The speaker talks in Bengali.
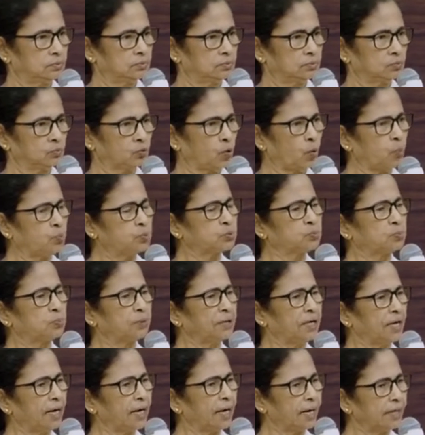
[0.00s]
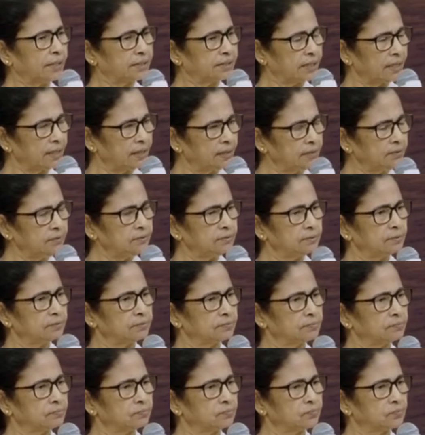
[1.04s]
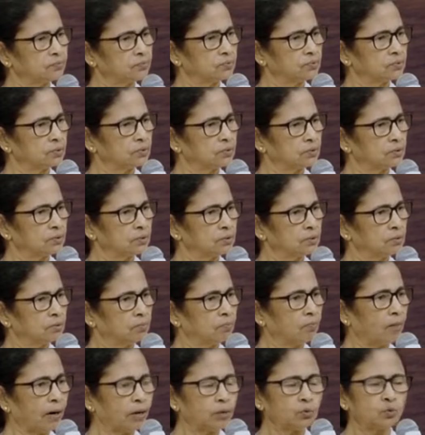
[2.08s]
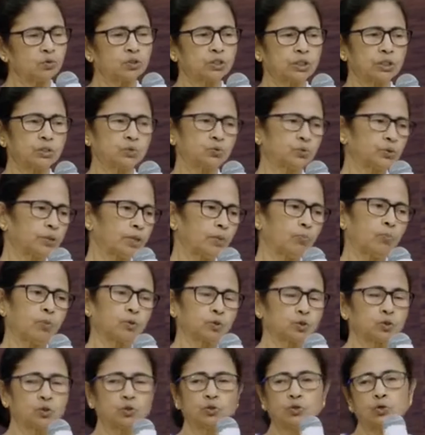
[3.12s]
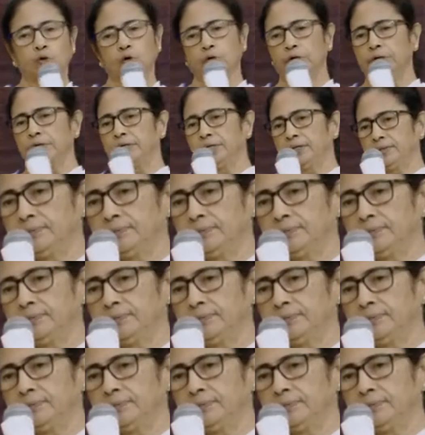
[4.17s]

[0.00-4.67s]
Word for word: খুব স্পিডে গাড়ি চালান মানুষ কিন্তু এটা পছন্দ করে না